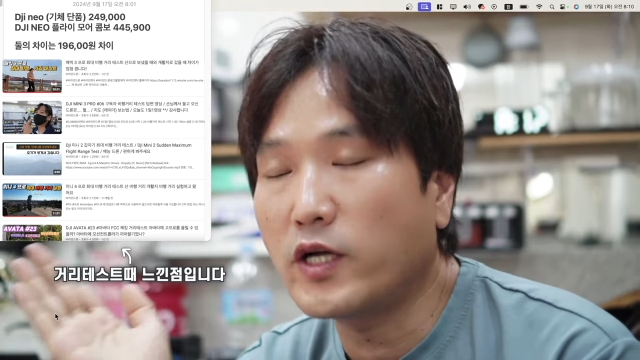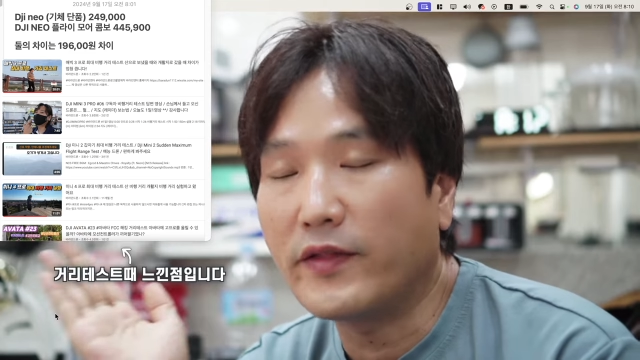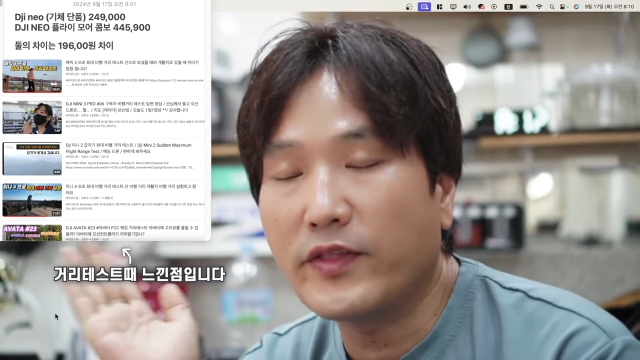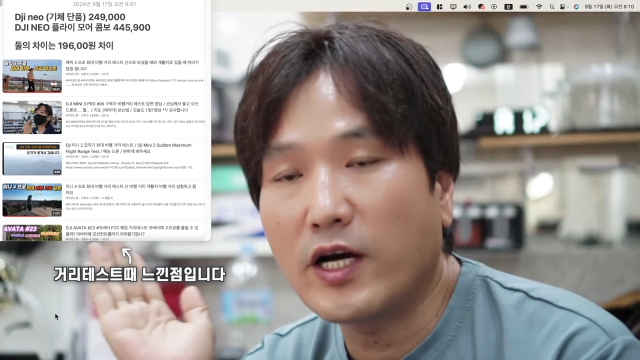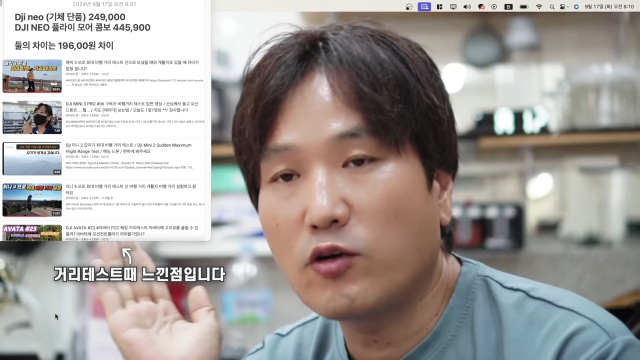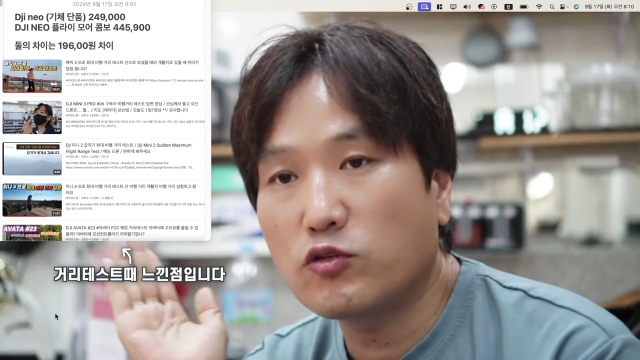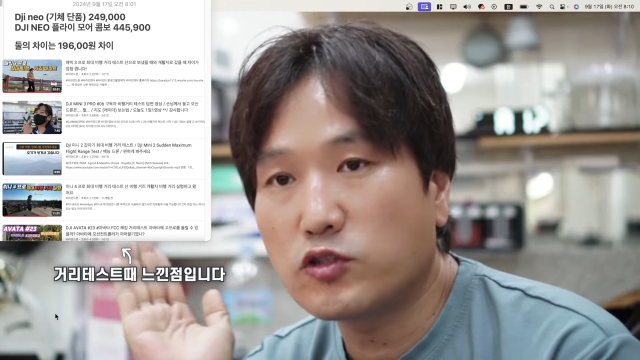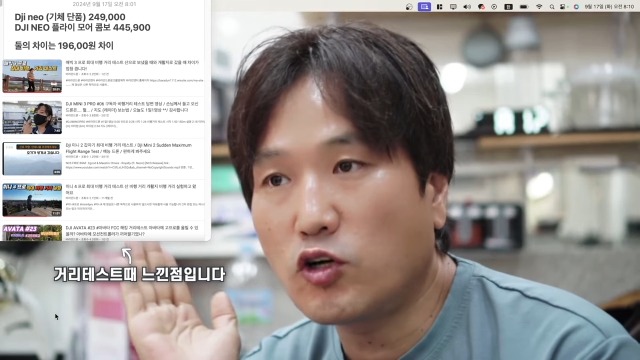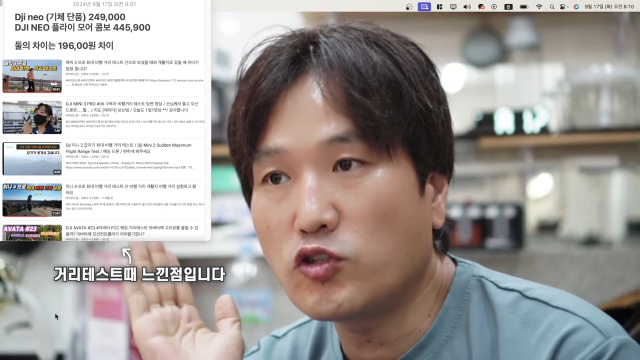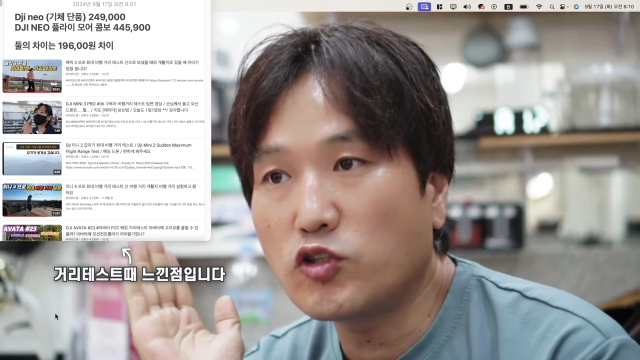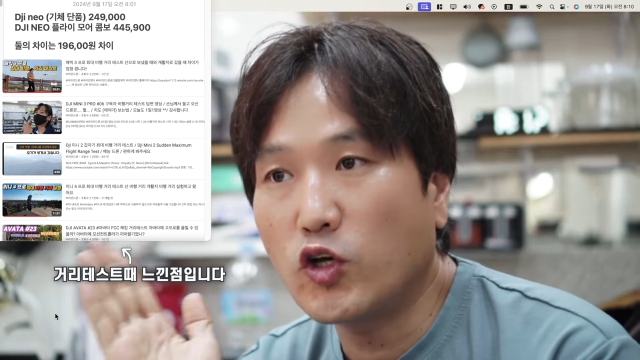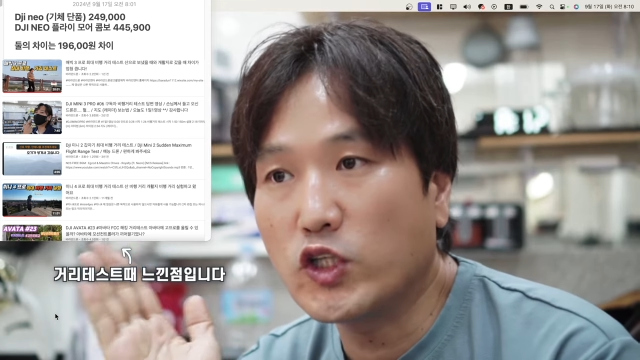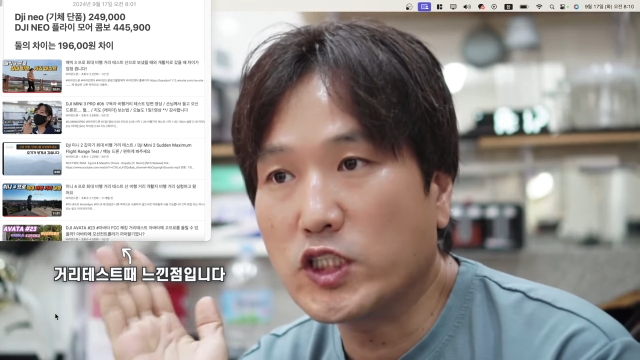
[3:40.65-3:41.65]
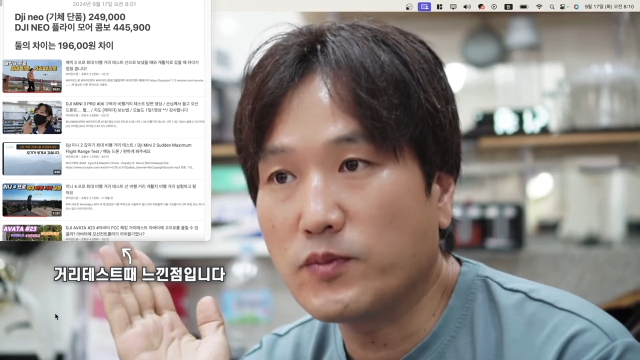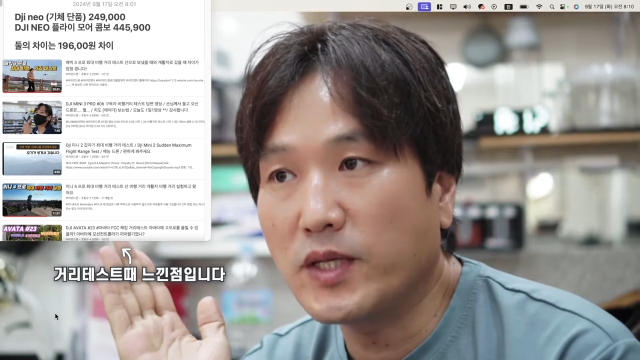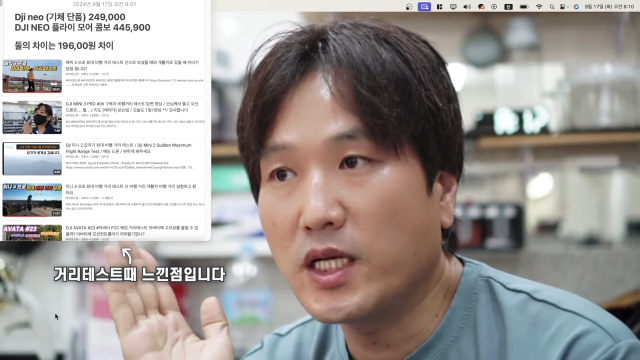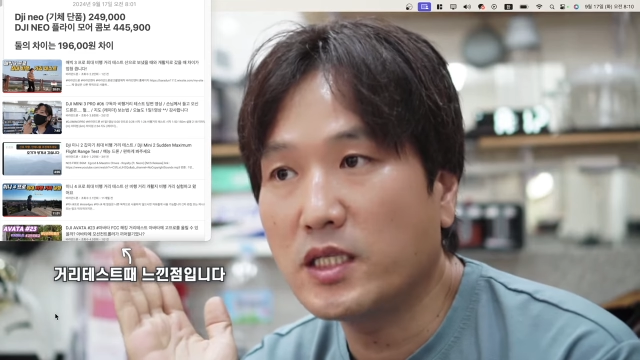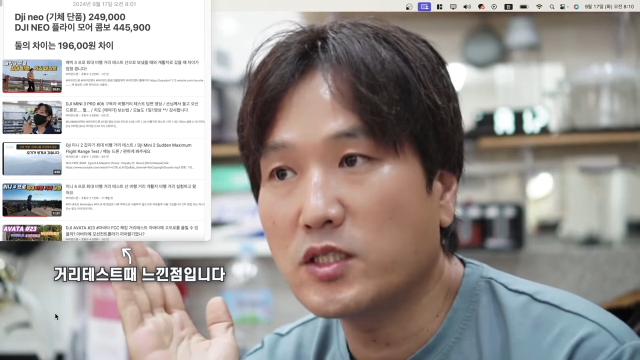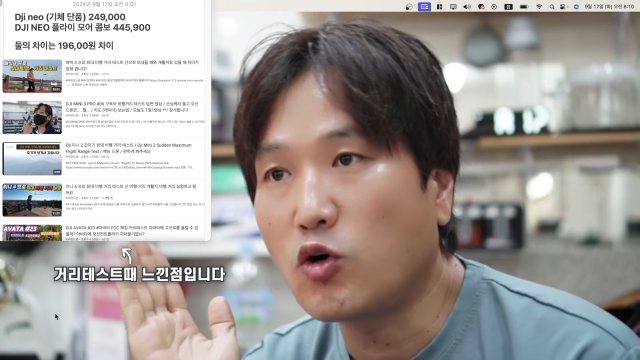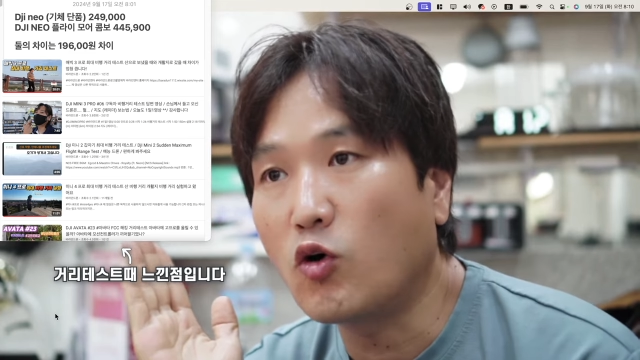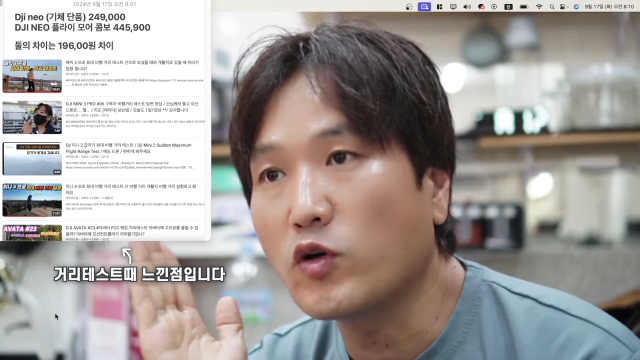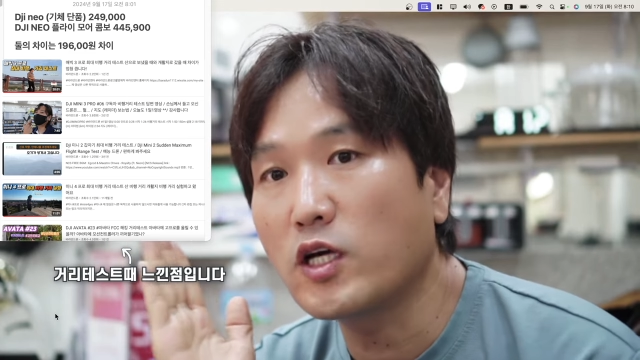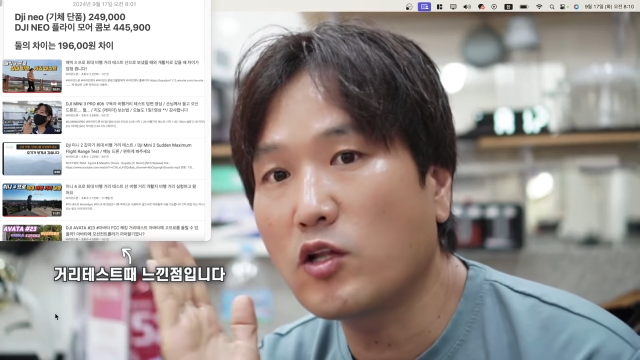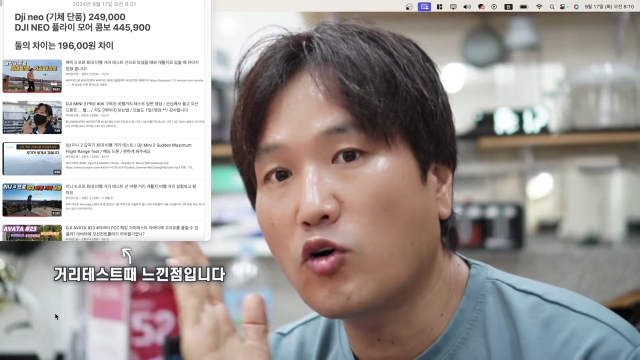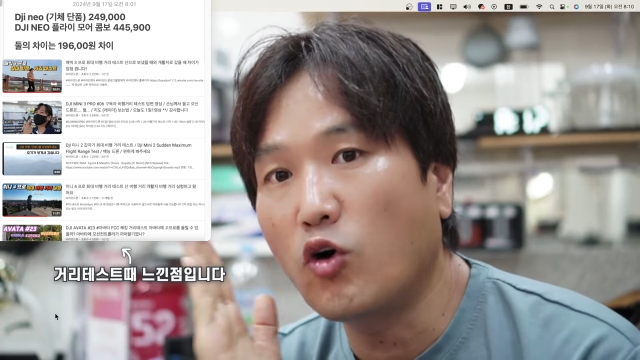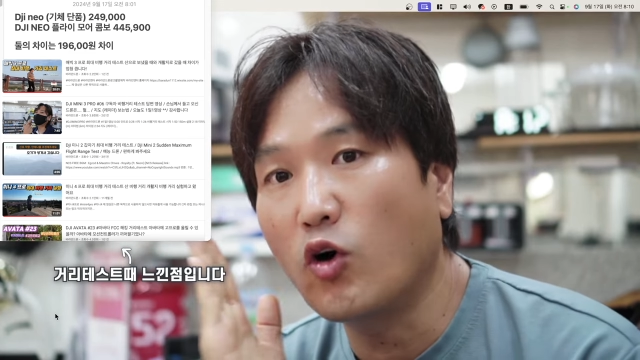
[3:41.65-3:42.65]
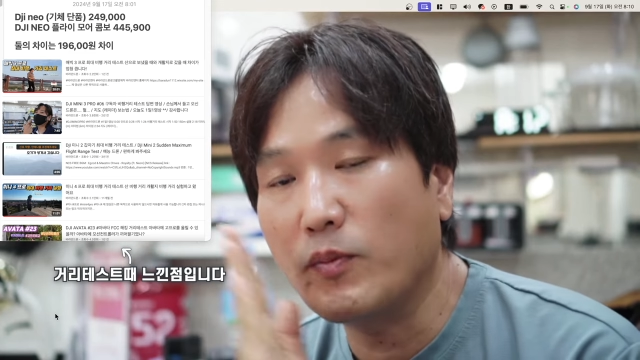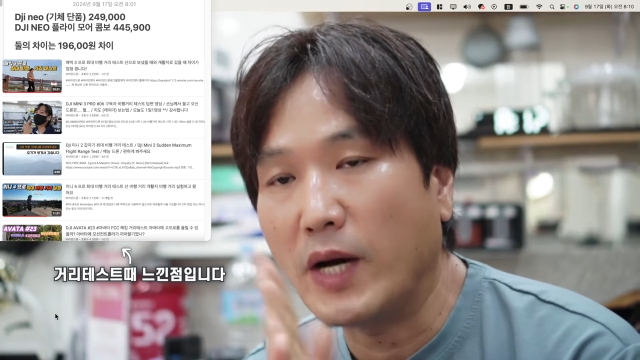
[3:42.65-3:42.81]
간다고 써져 있지만 거기에서 거의